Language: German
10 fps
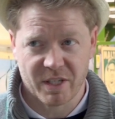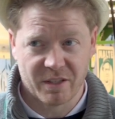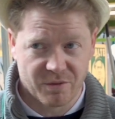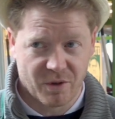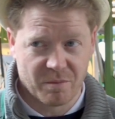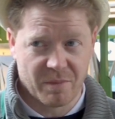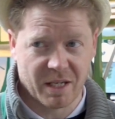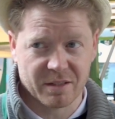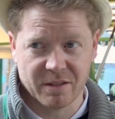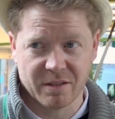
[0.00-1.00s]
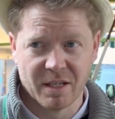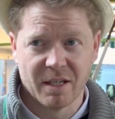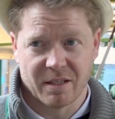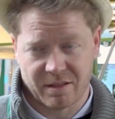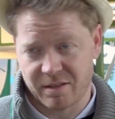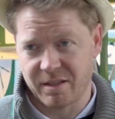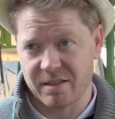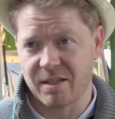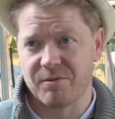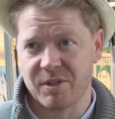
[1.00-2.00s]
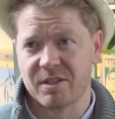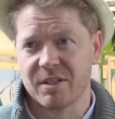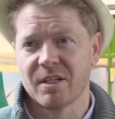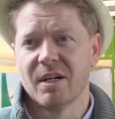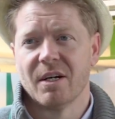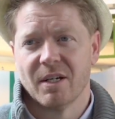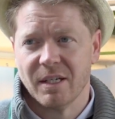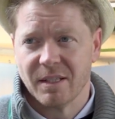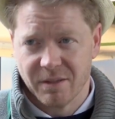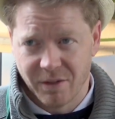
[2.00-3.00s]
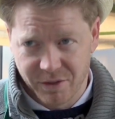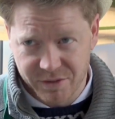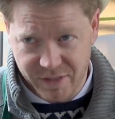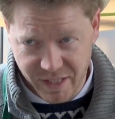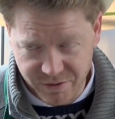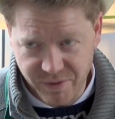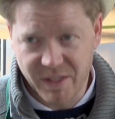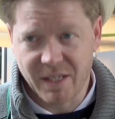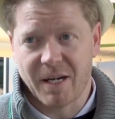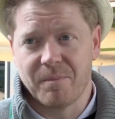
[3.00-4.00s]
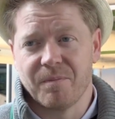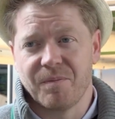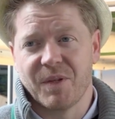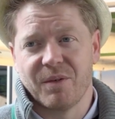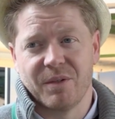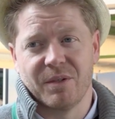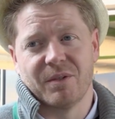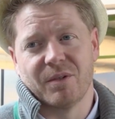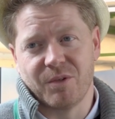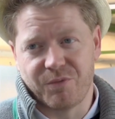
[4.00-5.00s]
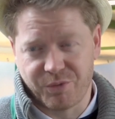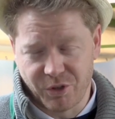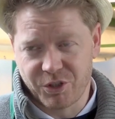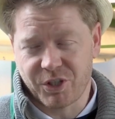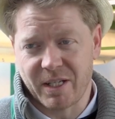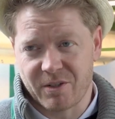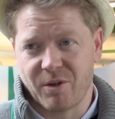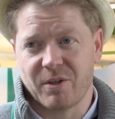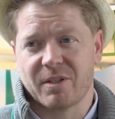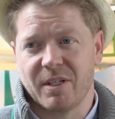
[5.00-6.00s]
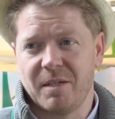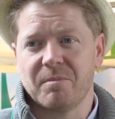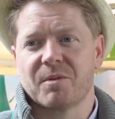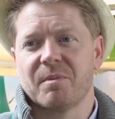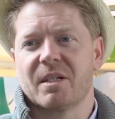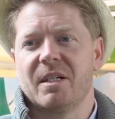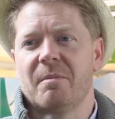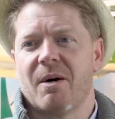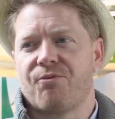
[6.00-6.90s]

eines Wochenmarktes. Das ist sehr, sehr wichtig. Und deswegen haben äh, frisch erzeugte Lebensmittel immer